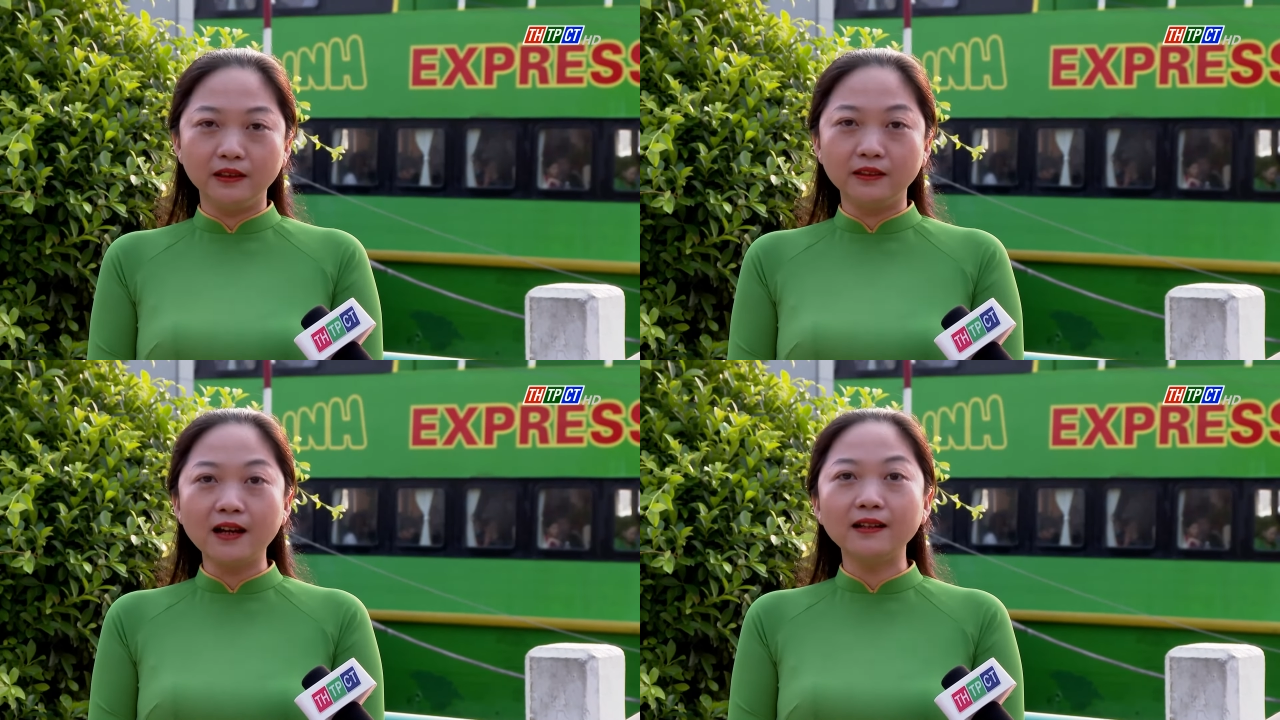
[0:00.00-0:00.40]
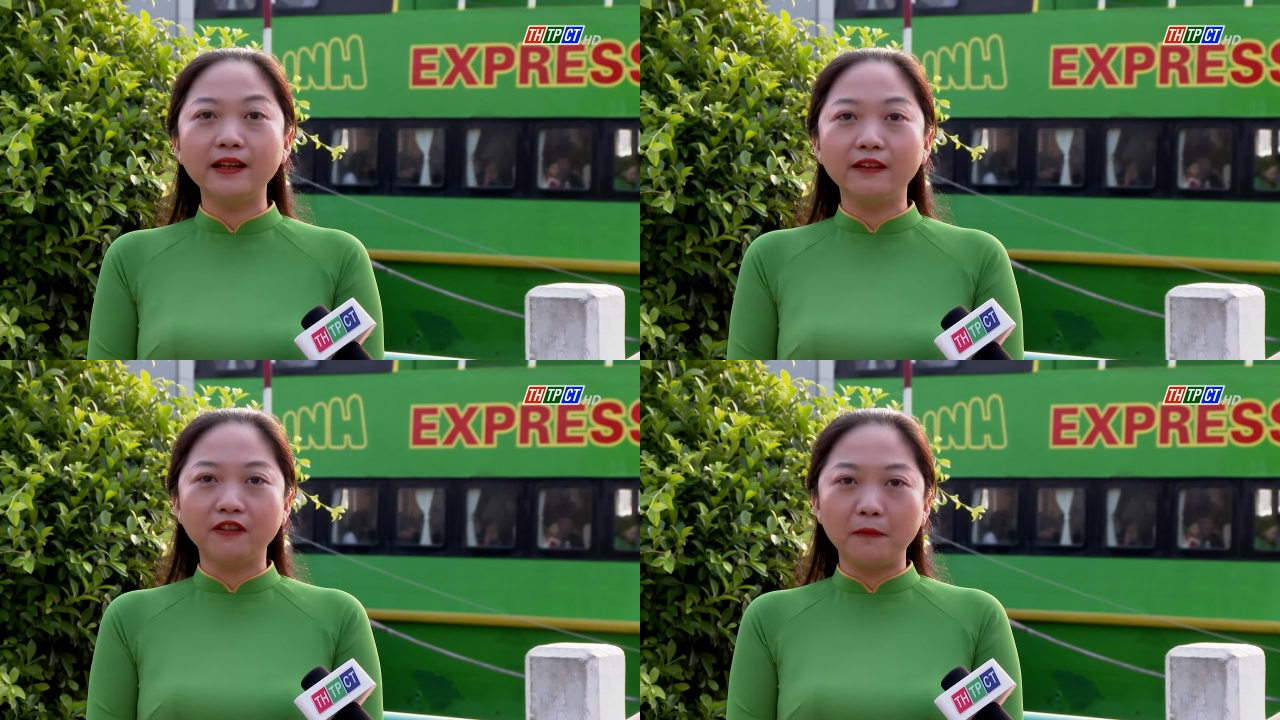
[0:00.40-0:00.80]
giữa
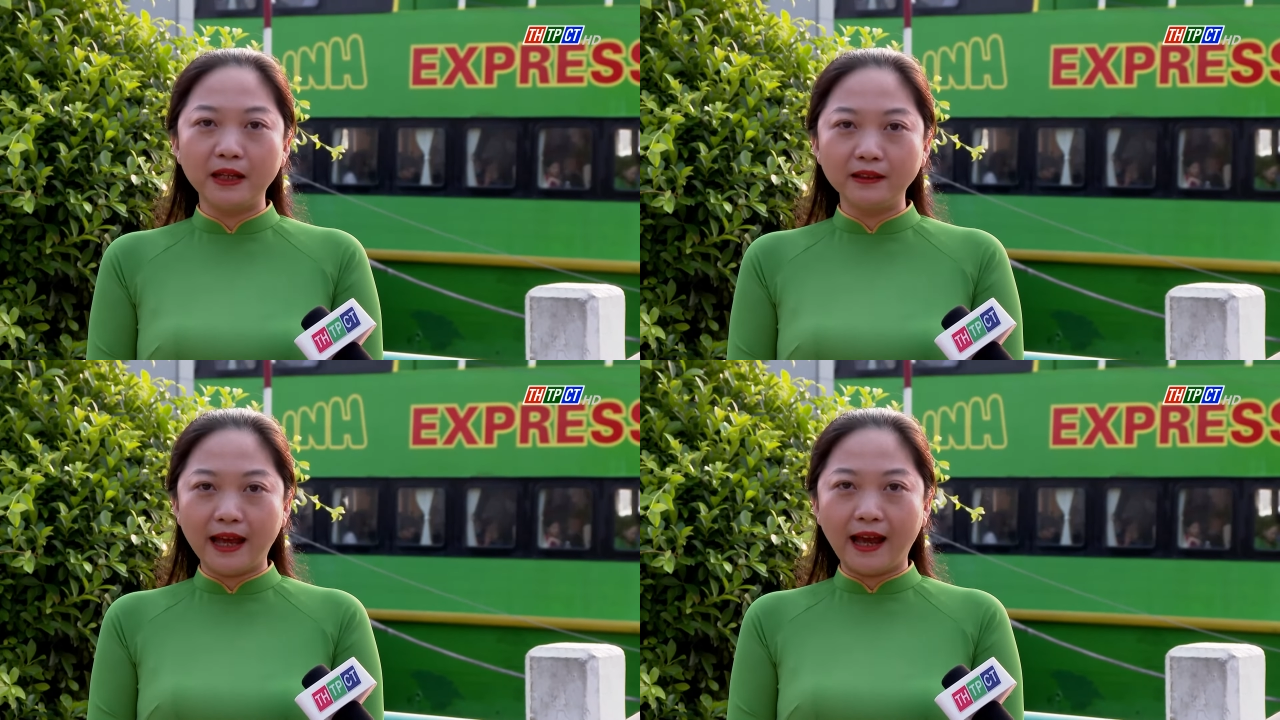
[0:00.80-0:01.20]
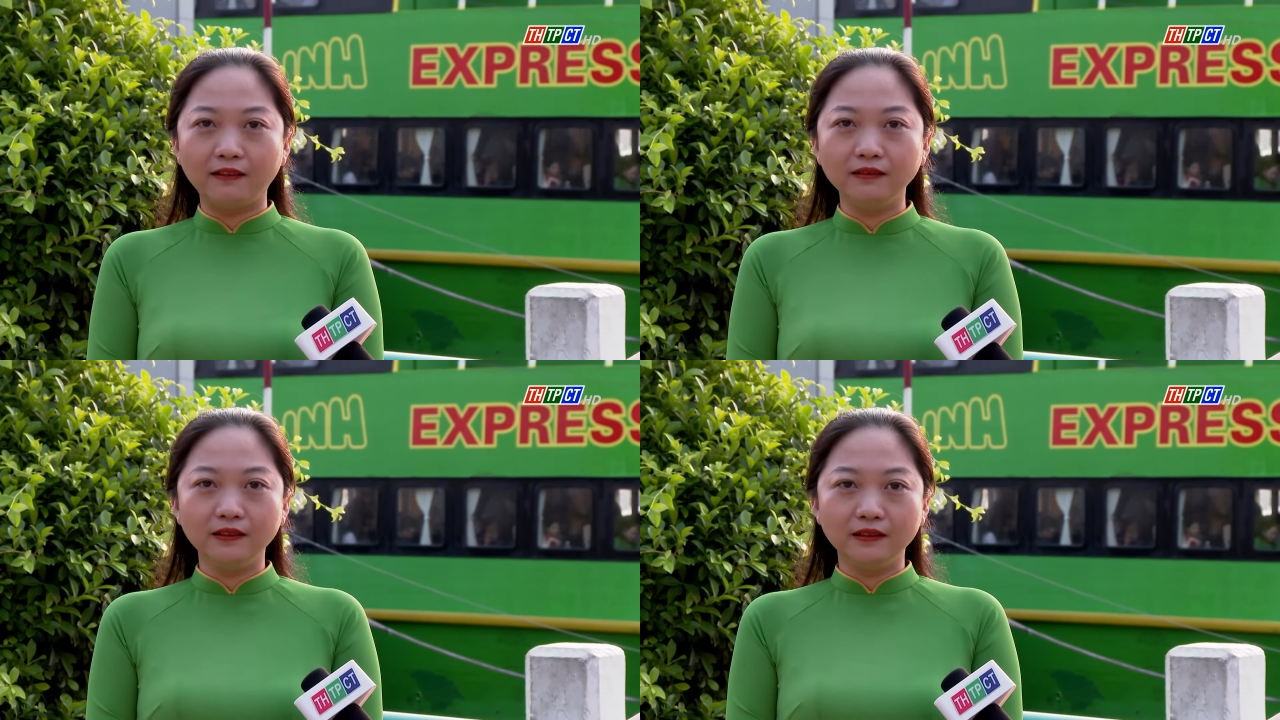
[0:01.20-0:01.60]
đất liền và biển
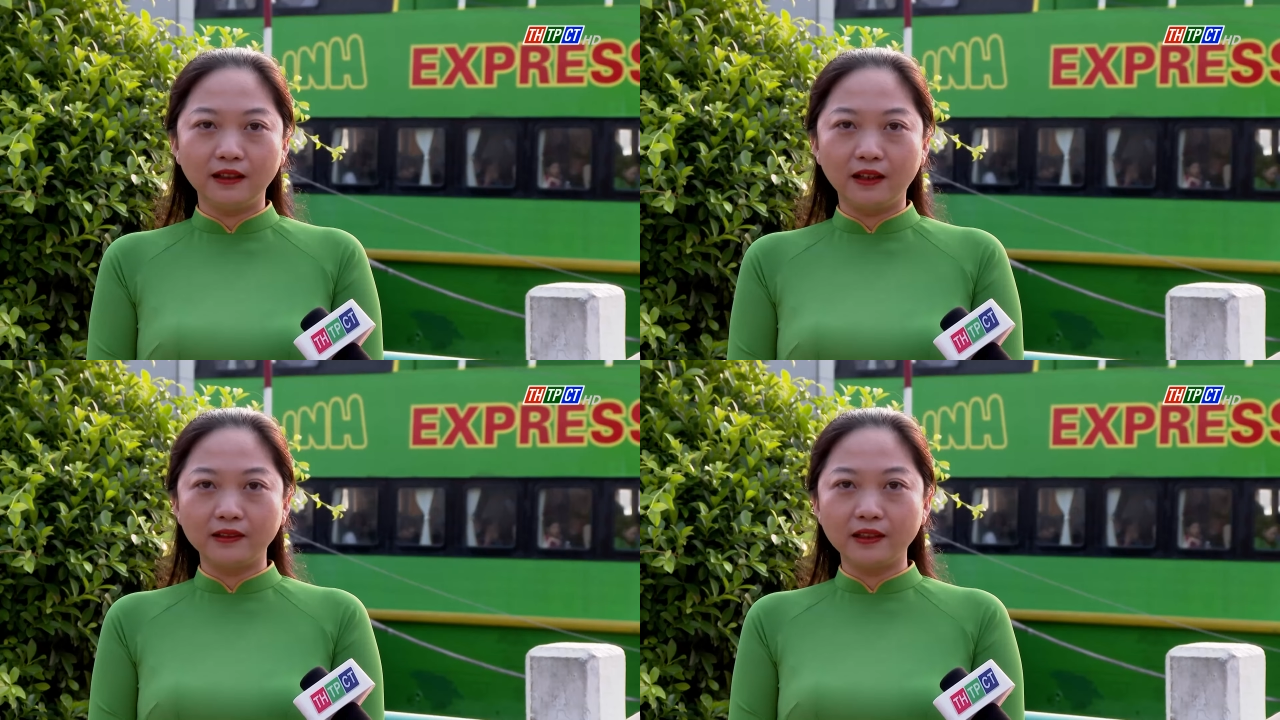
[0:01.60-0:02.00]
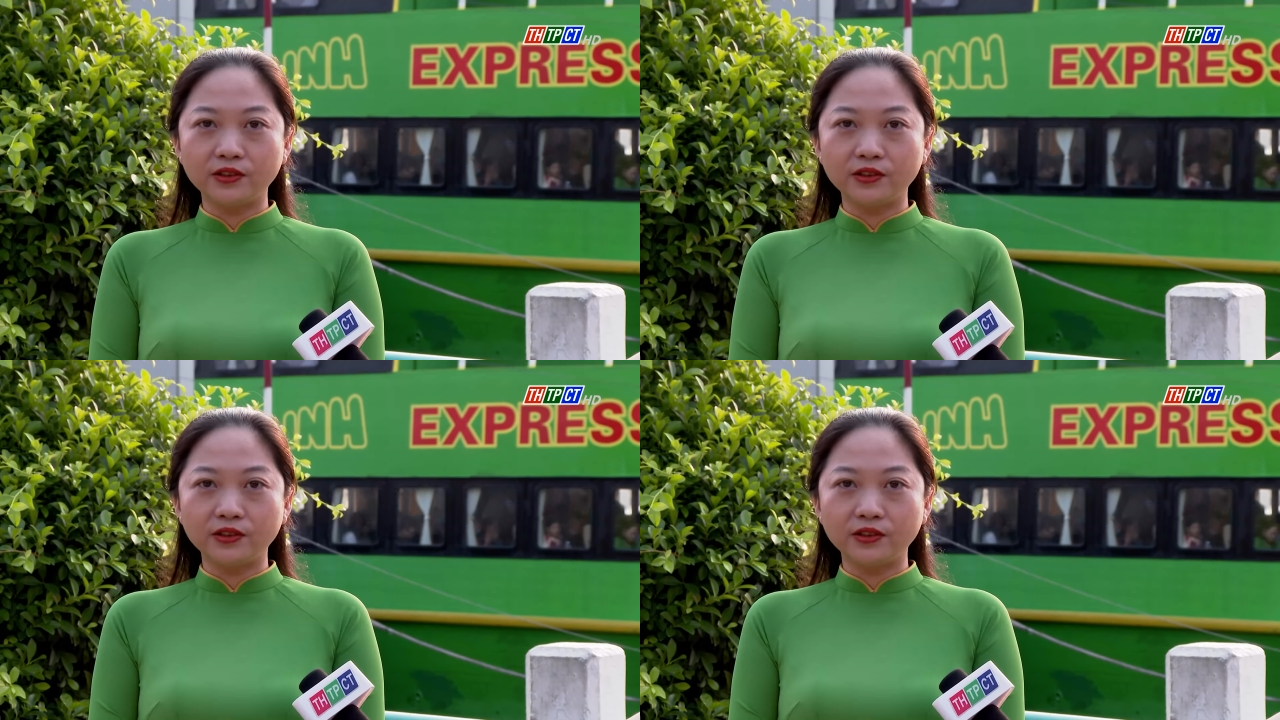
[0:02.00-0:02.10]
đảo ờ,